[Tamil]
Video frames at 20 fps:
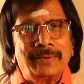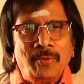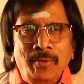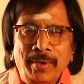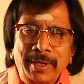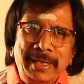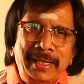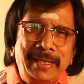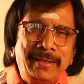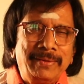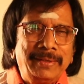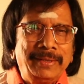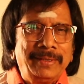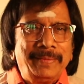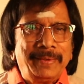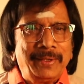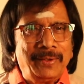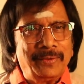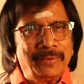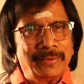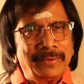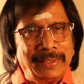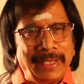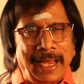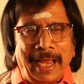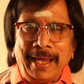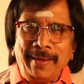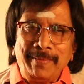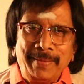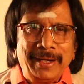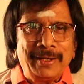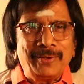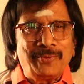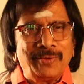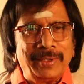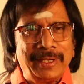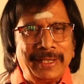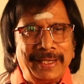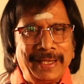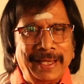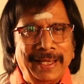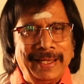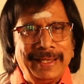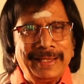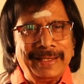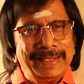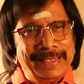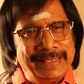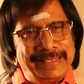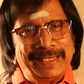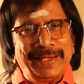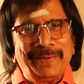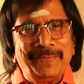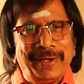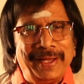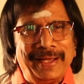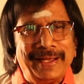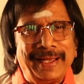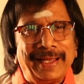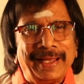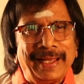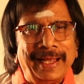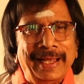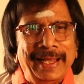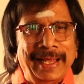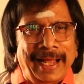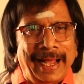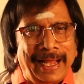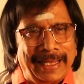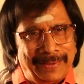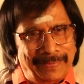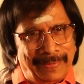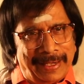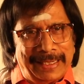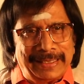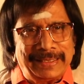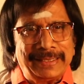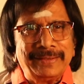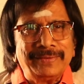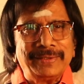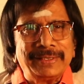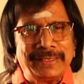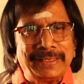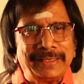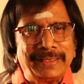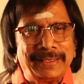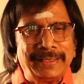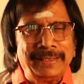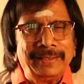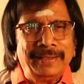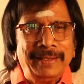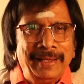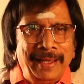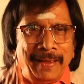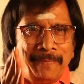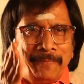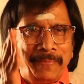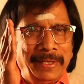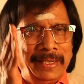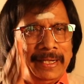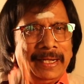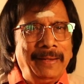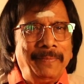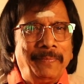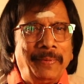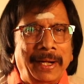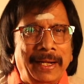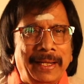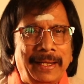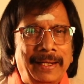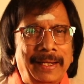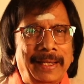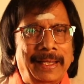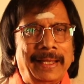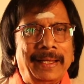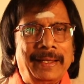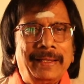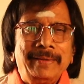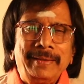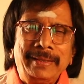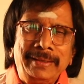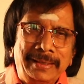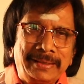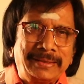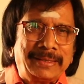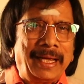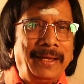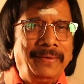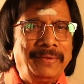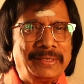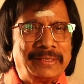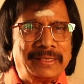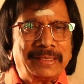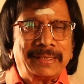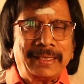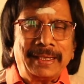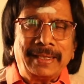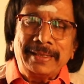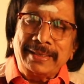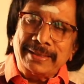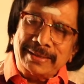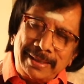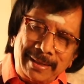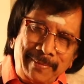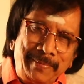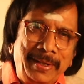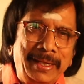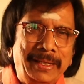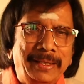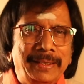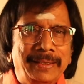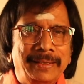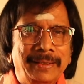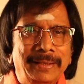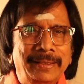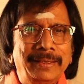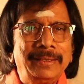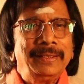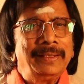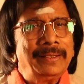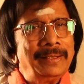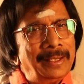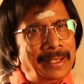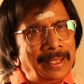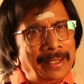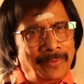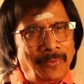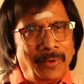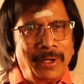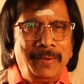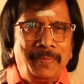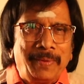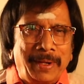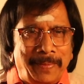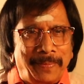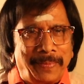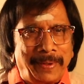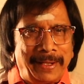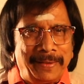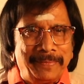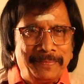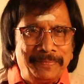கோரிக்கை வந்து மிகவும் நியாயமான கோரிக்கை நிச்சயமாக அதை மனசில் வச்சுக்கிட்டு பின்னணி பாடரில் இந்த சாவி சித்ரா நிகழ்ச்சியில் பேட்டி கண்டு ஒளிபரப்புறேன்